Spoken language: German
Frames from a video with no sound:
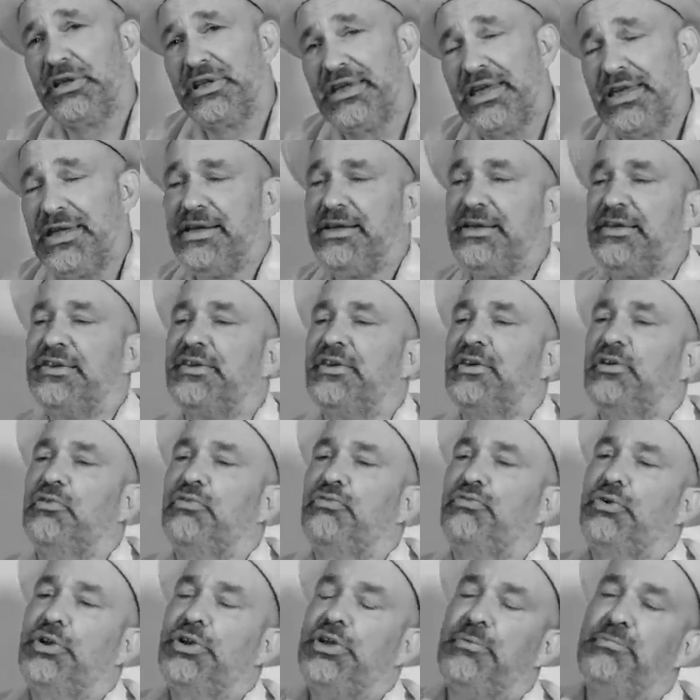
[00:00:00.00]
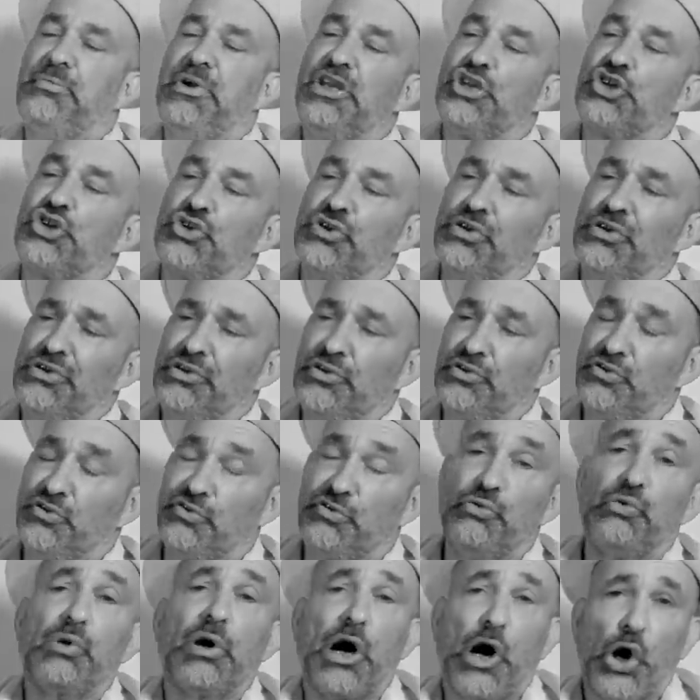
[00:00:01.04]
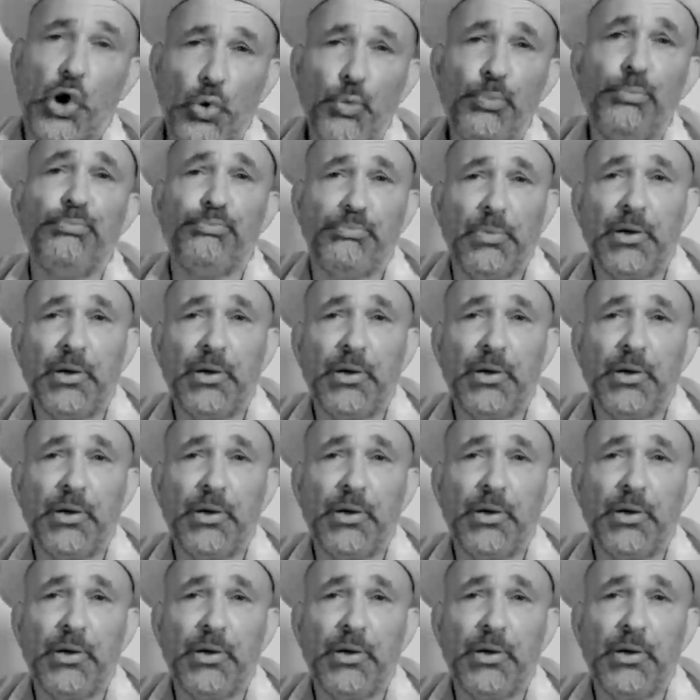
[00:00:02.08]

Geld von den Menschen zu rauben.